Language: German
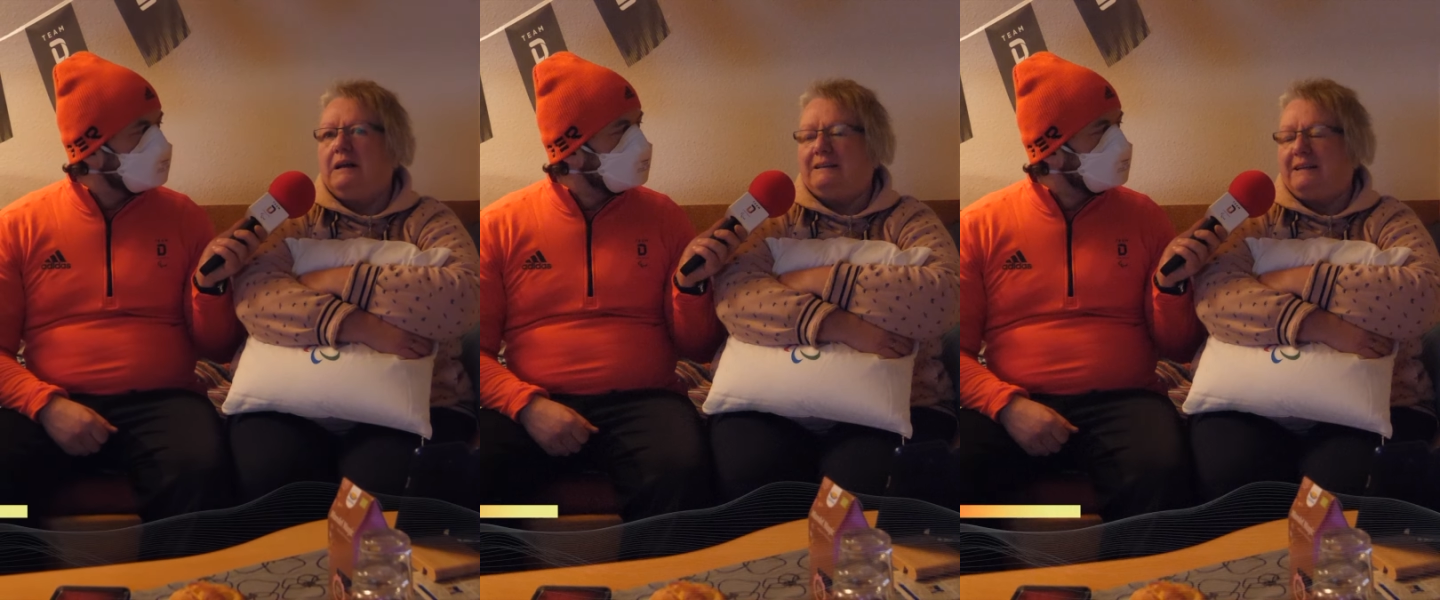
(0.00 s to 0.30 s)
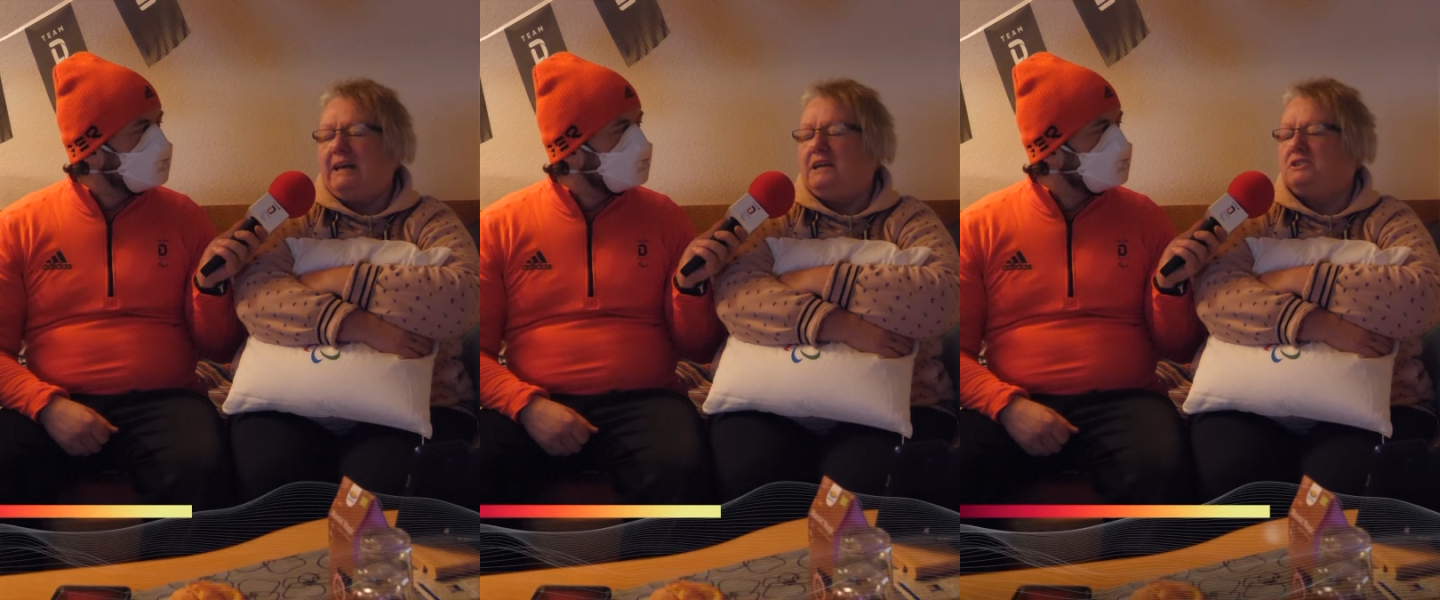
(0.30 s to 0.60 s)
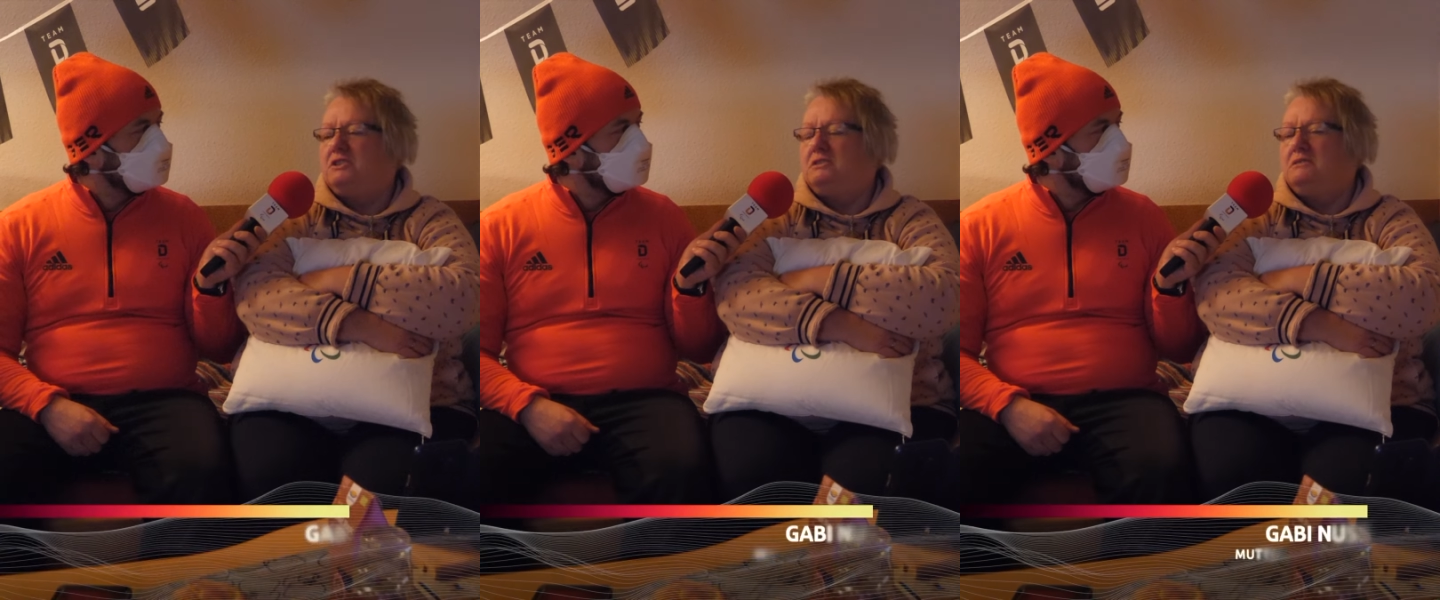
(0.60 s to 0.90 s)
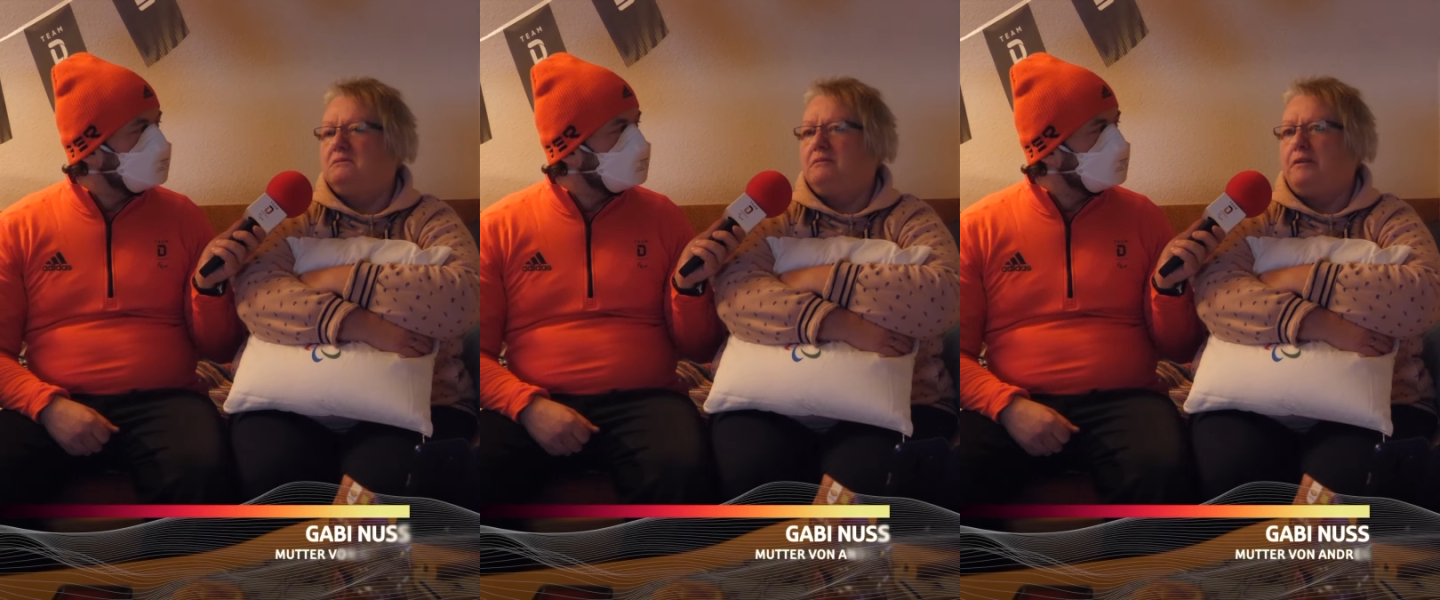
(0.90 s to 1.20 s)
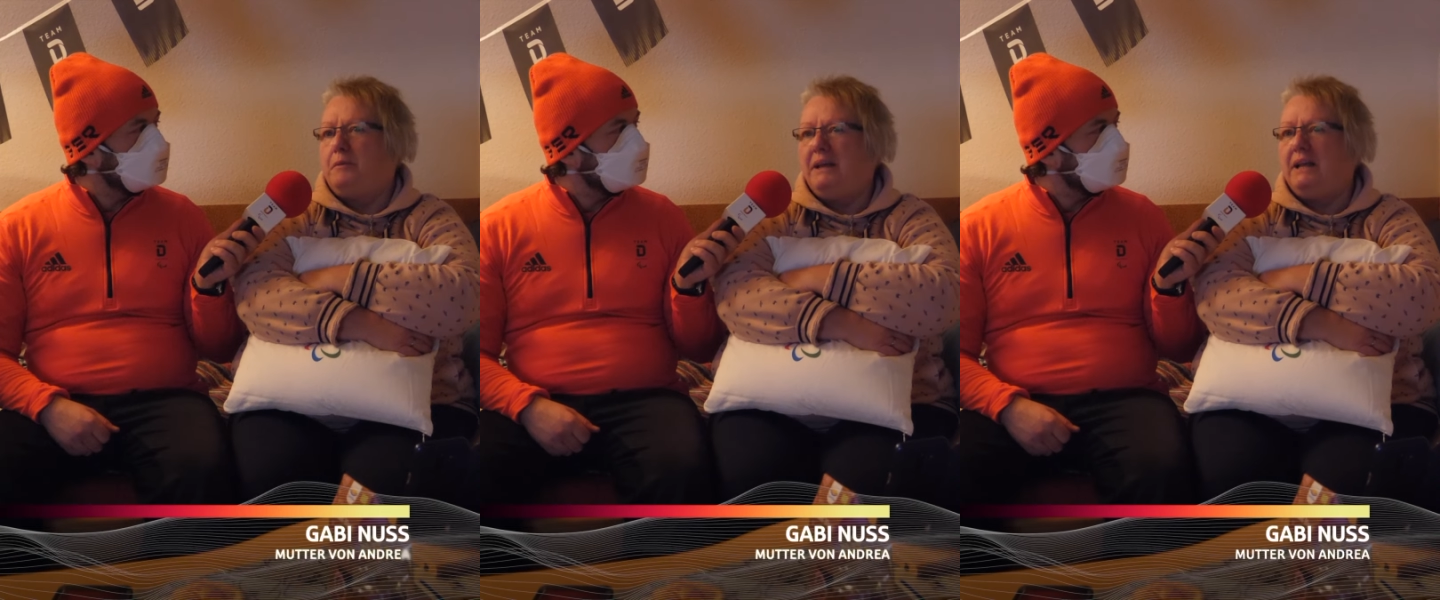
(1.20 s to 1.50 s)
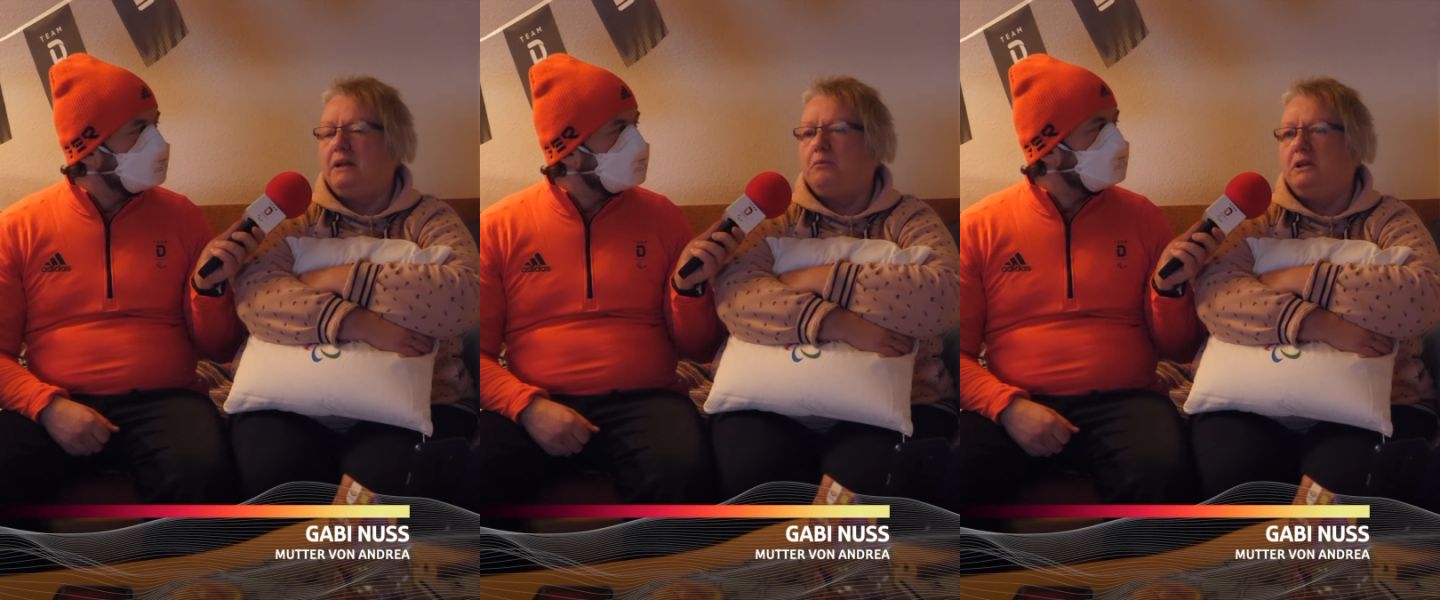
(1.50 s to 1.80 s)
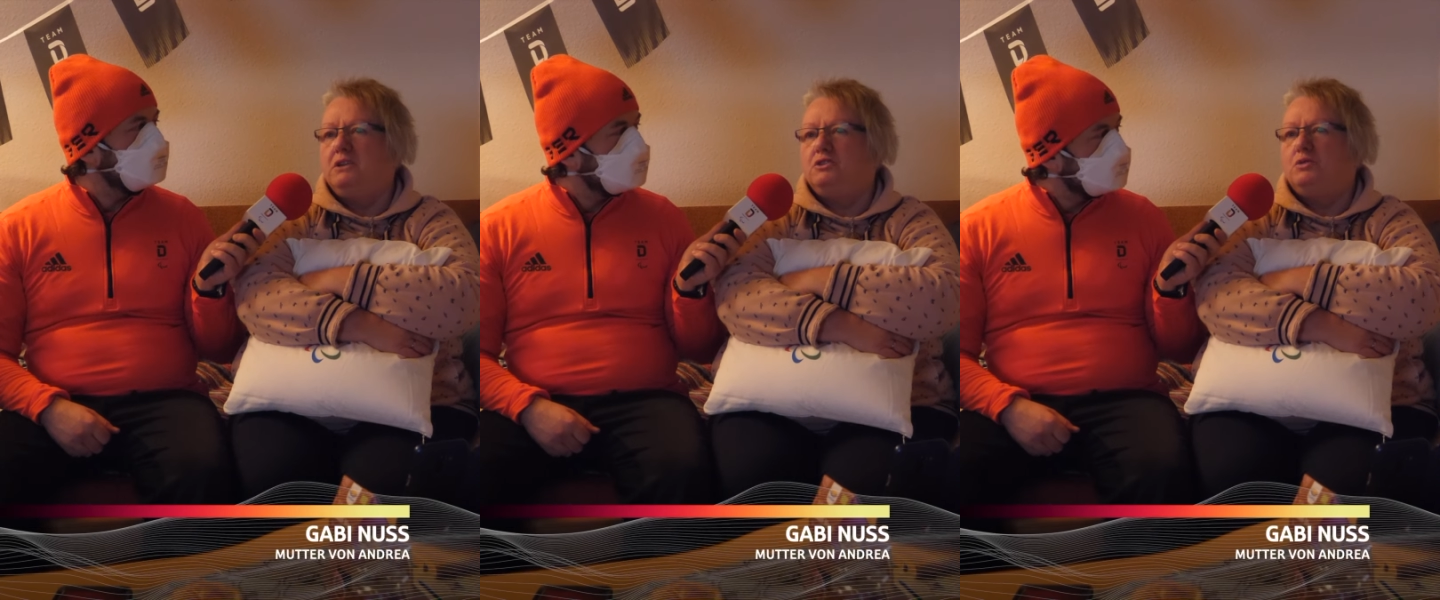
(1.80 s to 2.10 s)
Andrea ist ein
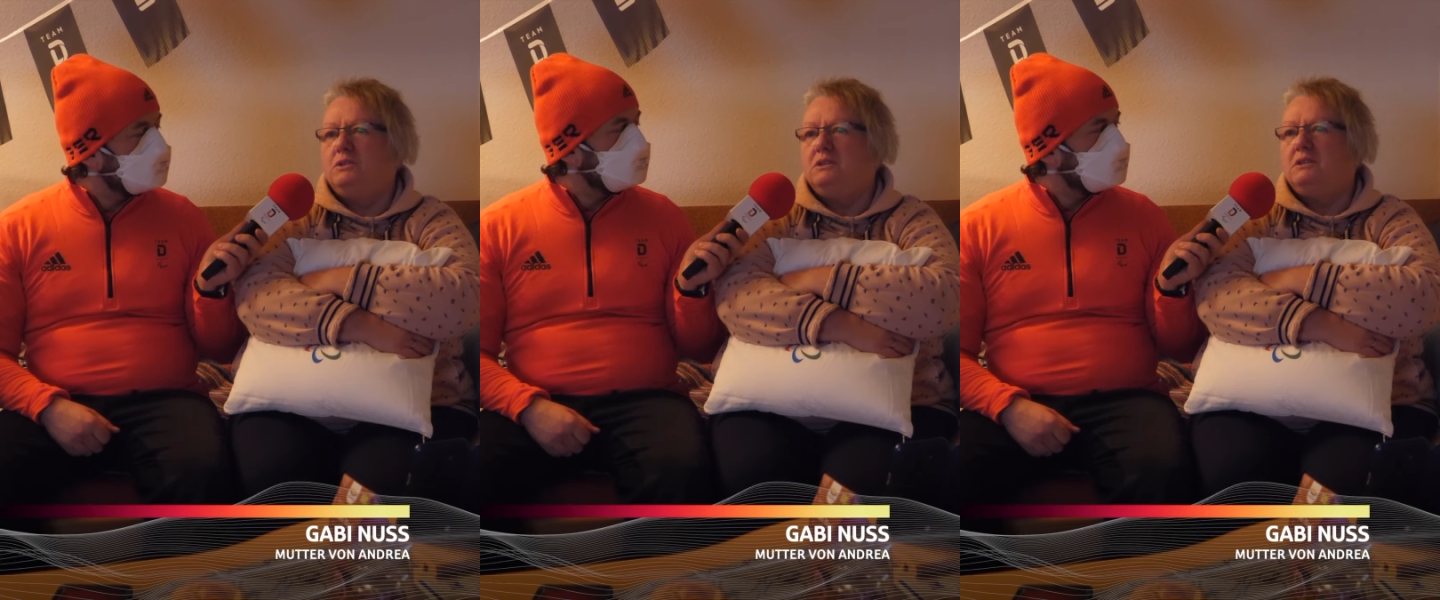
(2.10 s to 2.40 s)
Familienmensch und